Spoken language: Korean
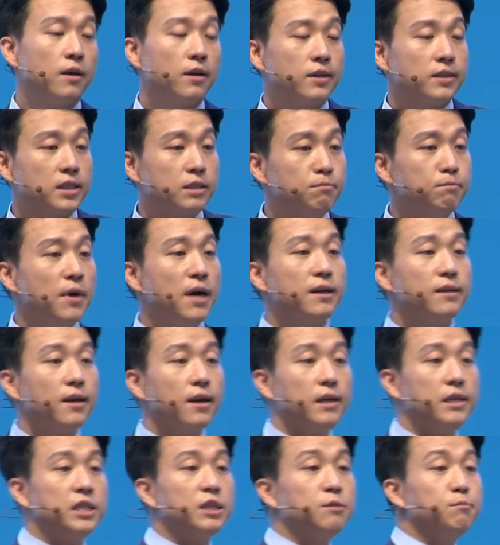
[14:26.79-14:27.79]
10만 개,
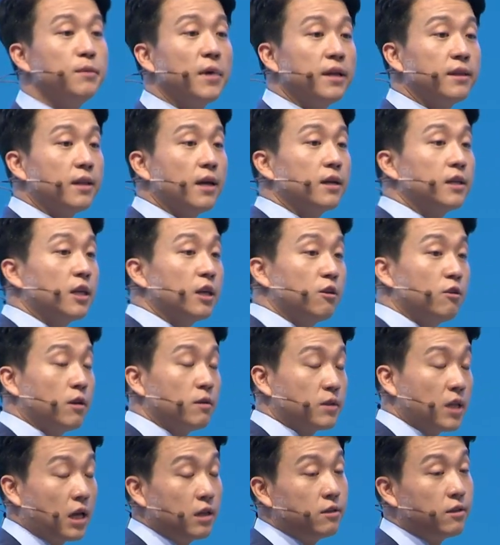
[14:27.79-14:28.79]
20만
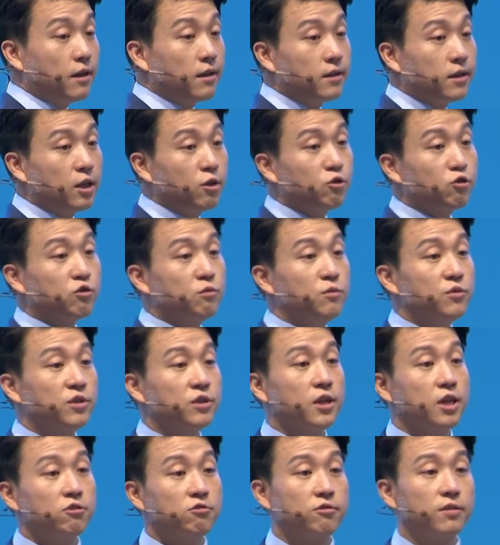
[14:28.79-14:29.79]
단위로
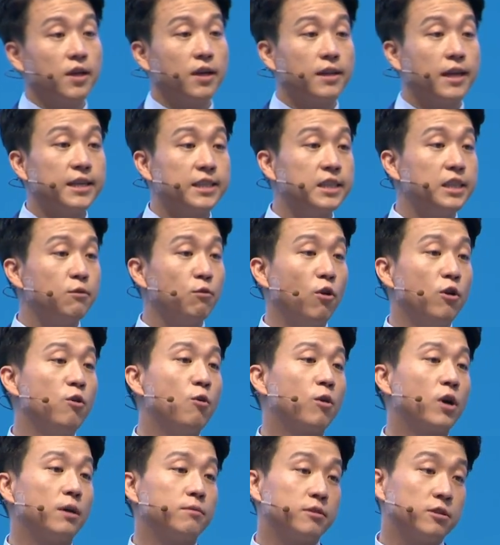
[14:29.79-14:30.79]
주문을 해줄게. 대신에
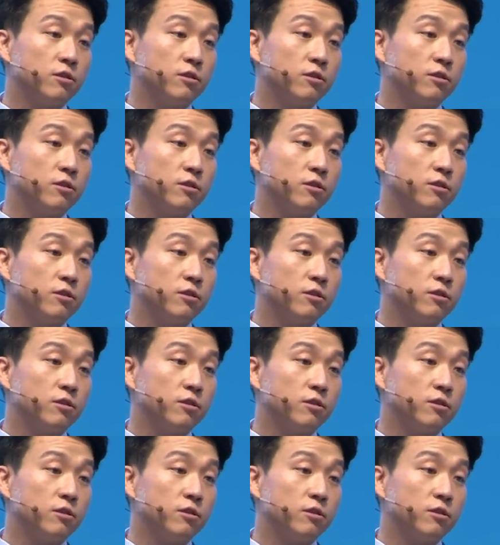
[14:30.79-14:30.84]
원료값을